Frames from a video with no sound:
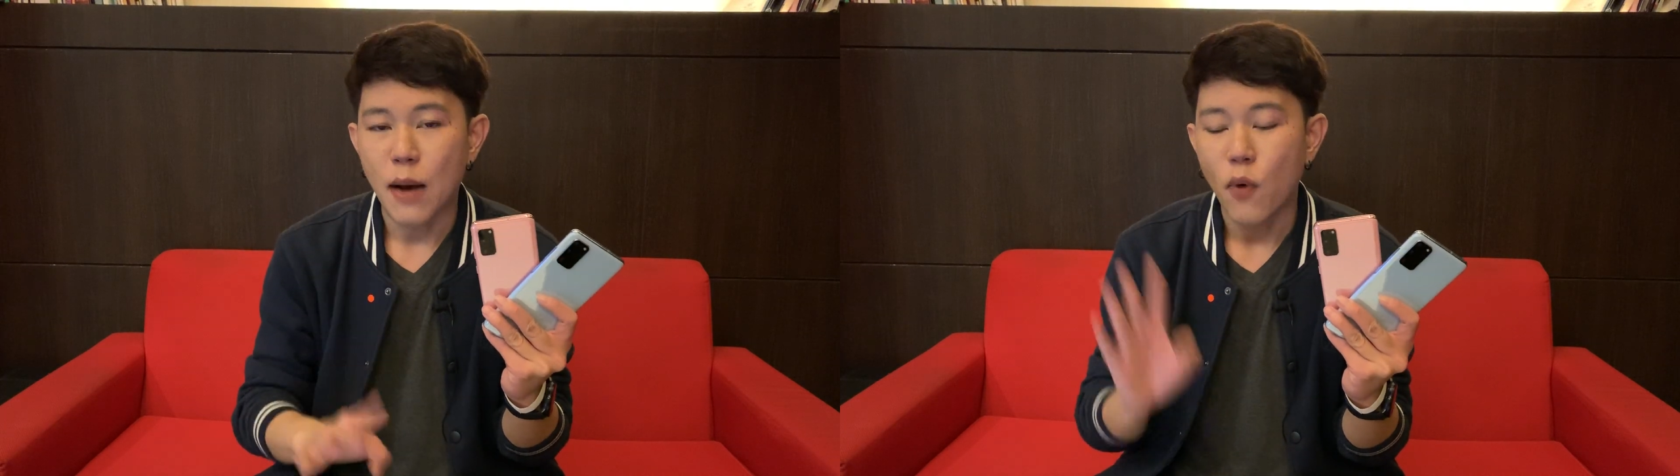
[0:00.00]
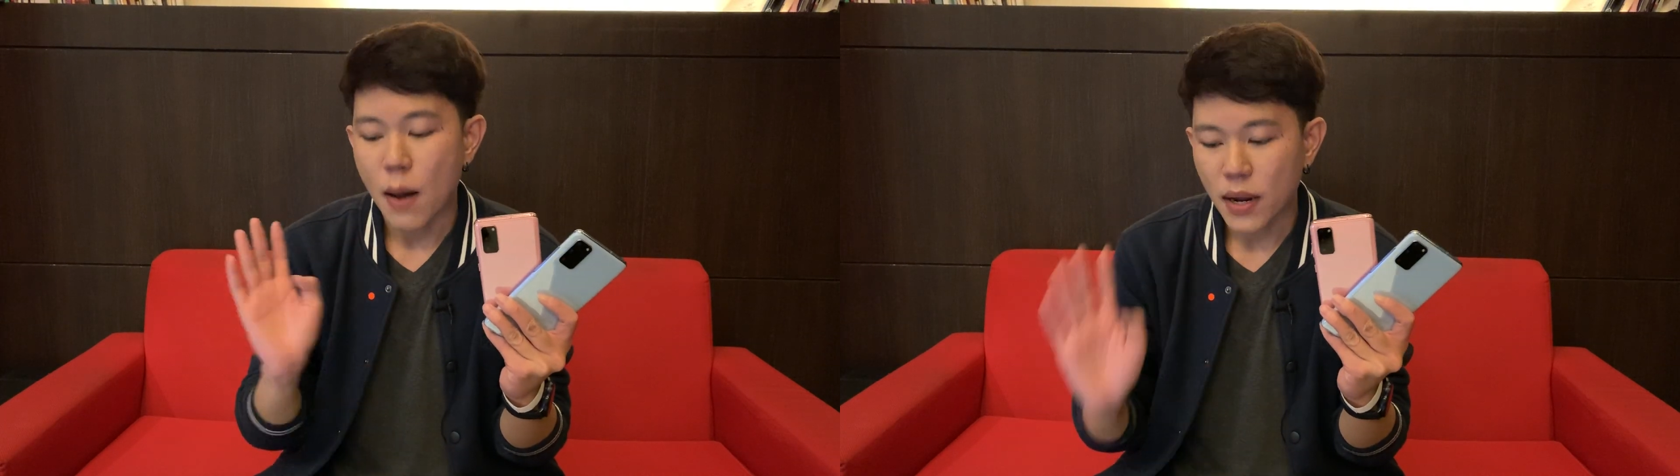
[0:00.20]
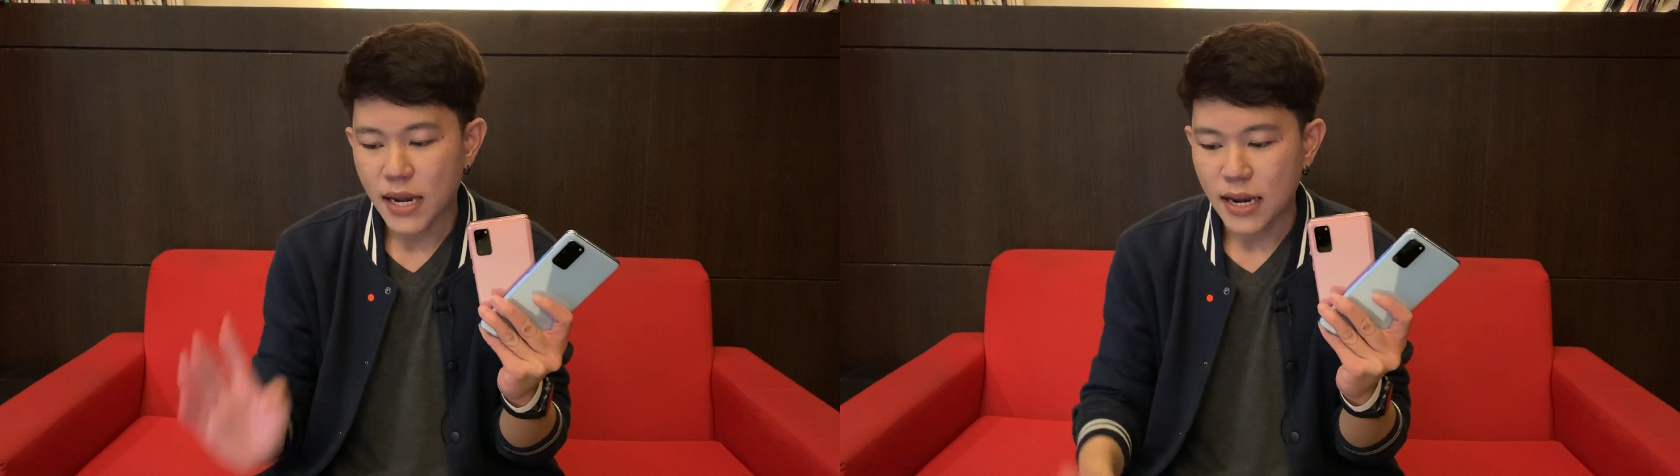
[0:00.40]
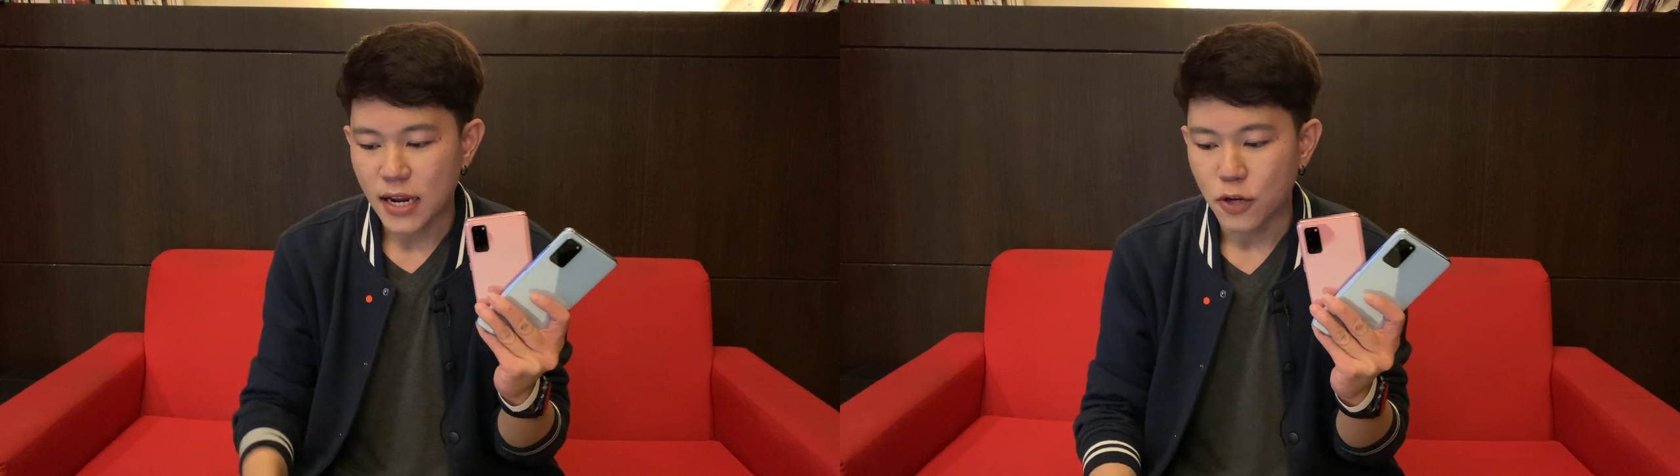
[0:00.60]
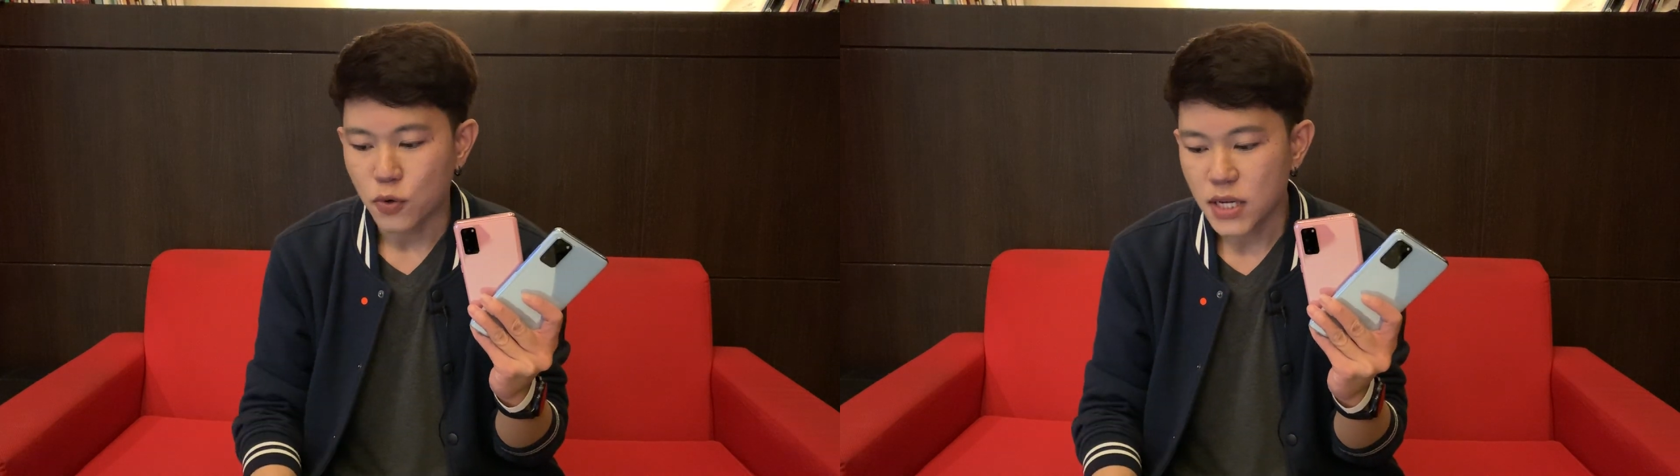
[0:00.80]
ครับความละเอีย
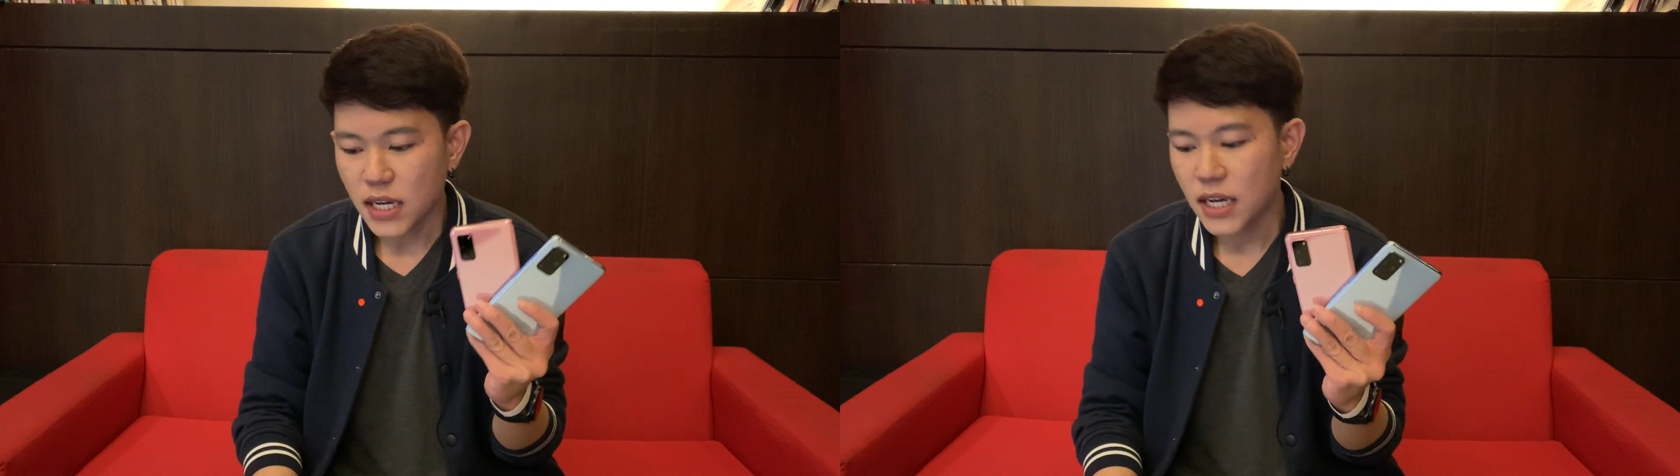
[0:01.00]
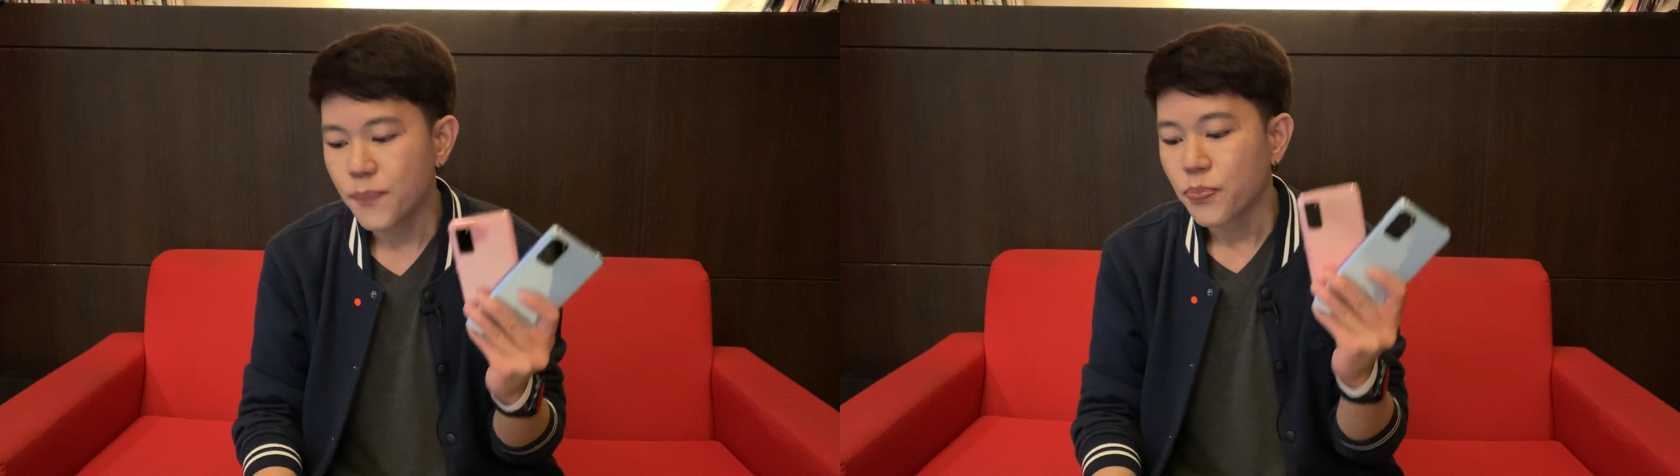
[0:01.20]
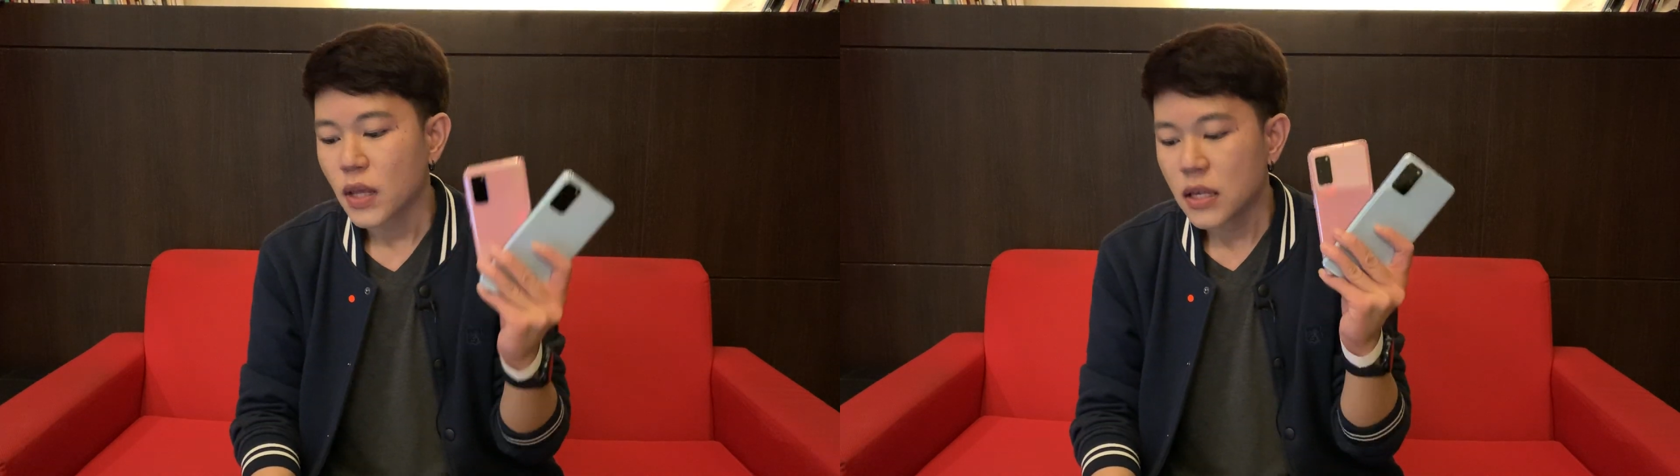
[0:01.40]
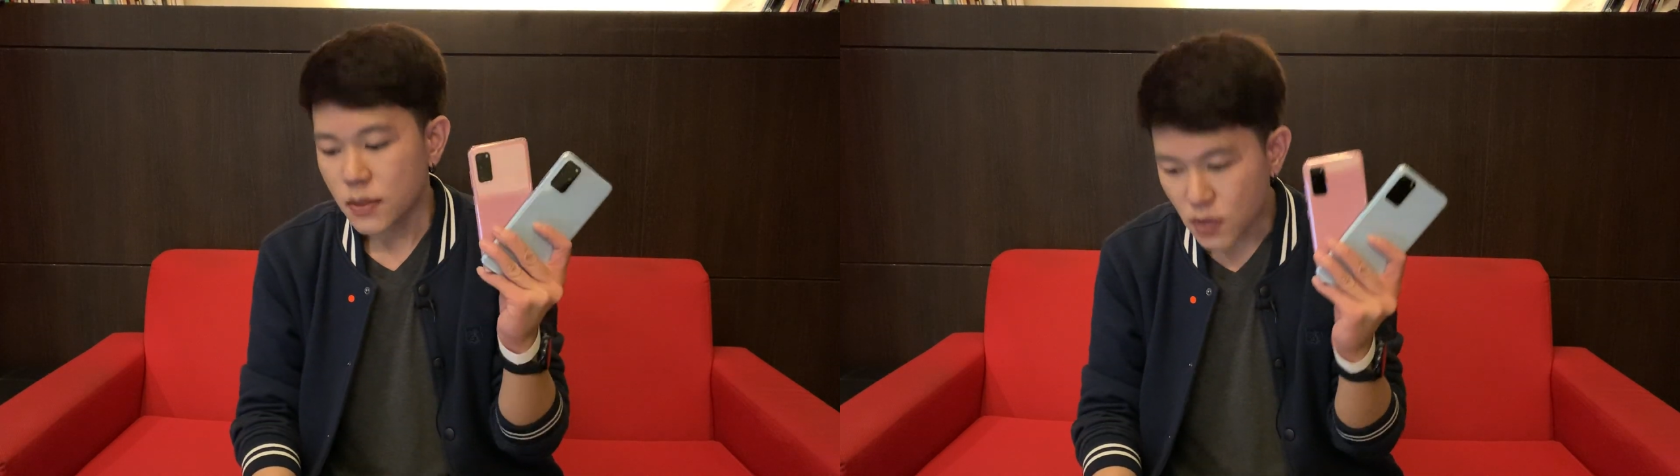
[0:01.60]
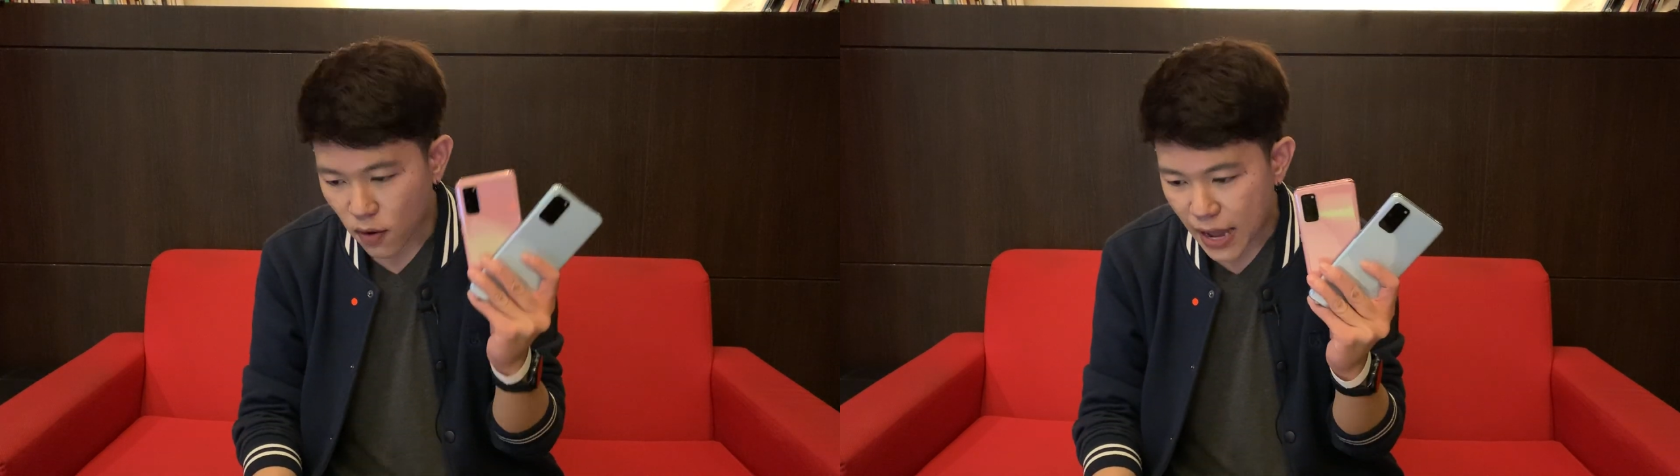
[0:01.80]
ดเนี่ยอยู่
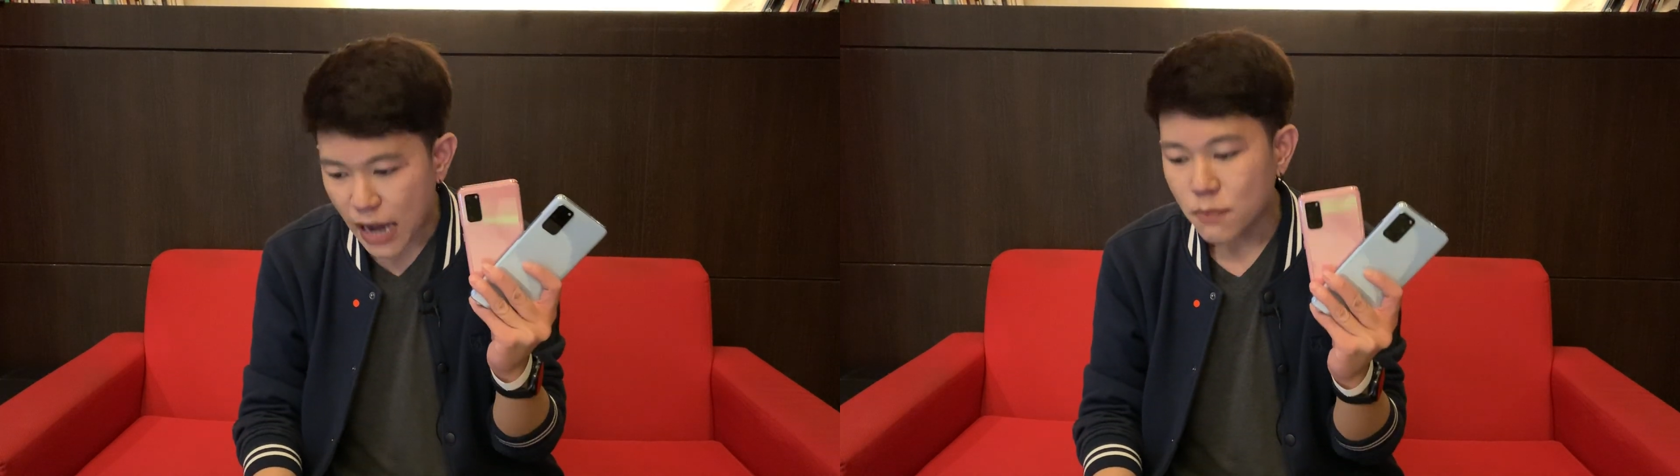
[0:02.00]
ที่สิบสองล้า